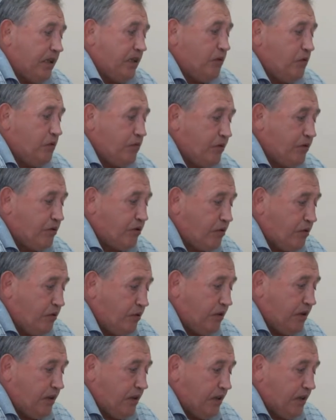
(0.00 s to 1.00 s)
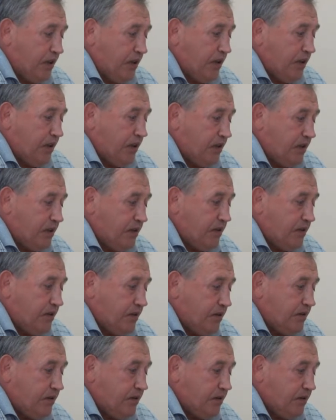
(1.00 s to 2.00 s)
я думаю, что э,
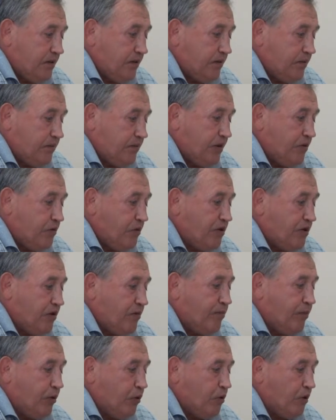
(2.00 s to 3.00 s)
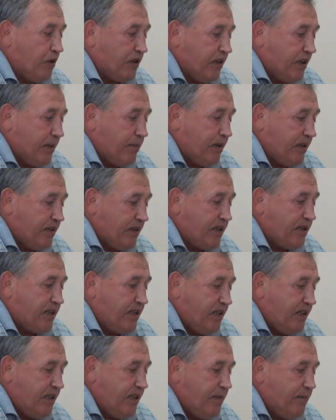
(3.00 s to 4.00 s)
мы очень плотно
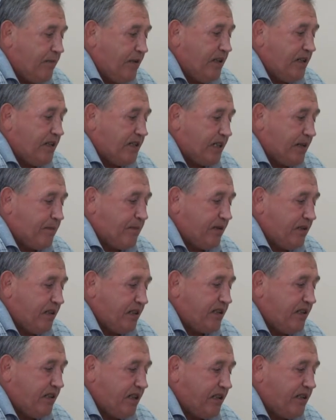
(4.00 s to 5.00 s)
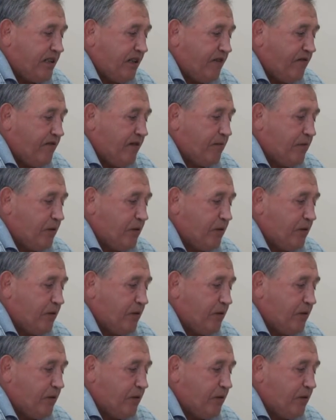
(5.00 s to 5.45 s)
подошли и близко подошли к тем